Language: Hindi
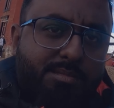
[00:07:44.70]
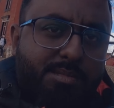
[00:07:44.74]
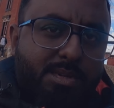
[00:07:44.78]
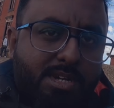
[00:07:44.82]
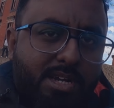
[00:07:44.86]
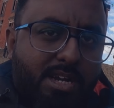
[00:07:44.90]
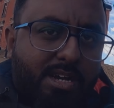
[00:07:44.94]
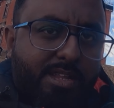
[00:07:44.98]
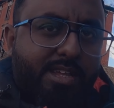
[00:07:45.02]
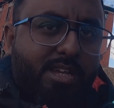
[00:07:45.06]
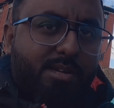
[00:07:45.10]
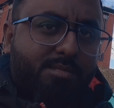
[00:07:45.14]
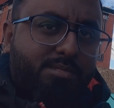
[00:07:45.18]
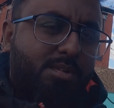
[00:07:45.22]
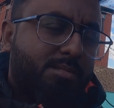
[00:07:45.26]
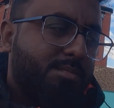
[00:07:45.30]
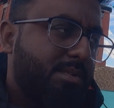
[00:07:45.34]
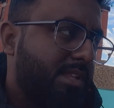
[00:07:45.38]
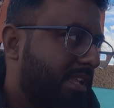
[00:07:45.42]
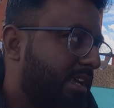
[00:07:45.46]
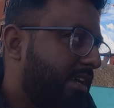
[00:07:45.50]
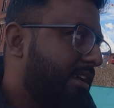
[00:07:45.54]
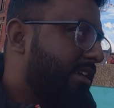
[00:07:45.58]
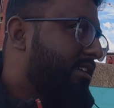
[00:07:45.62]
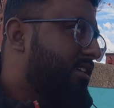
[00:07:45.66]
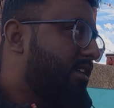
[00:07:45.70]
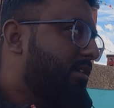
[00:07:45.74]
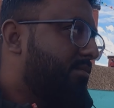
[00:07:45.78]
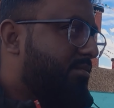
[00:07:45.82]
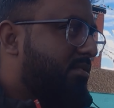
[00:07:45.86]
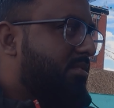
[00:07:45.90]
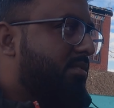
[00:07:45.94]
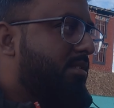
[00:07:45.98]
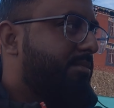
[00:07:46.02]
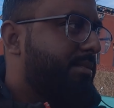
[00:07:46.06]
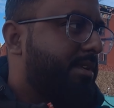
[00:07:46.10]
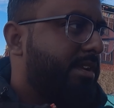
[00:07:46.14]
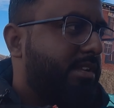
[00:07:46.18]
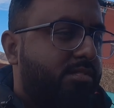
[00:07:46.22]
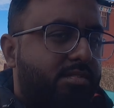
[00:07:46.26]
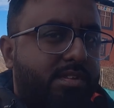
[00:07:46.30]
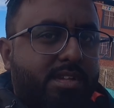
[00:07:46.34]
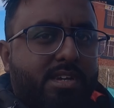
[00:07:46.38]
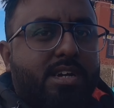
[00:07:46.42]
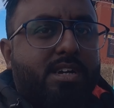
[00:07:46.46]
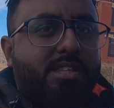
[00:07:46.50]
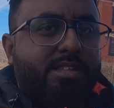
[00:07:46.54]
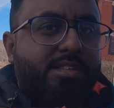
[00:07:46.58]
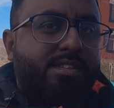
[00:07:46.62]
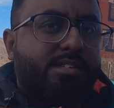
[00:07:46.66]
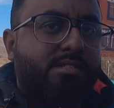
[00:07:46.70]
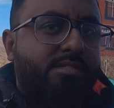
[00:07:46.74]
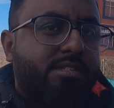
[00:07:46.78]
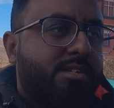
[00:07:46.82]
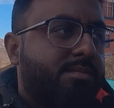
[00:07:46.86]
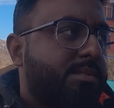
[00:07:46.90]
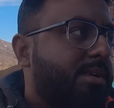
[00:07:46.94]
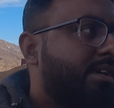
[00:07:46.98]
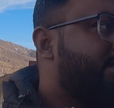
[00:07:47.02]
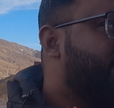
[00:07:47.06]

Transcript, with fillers: टाइप के खाने आपको मिल जाएंगे आपको मैं मेन्यू दिखा देता हूँ एक